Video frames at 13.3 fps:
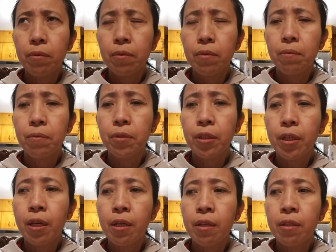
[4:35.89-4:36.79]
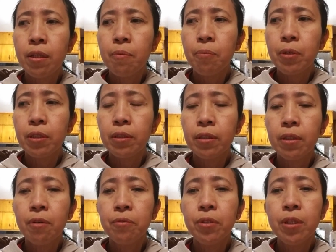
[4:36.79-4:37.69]
working in different
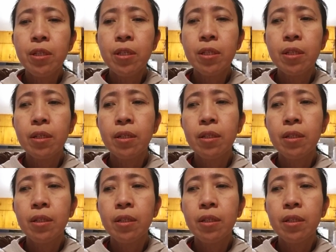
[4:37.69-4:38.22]
countries.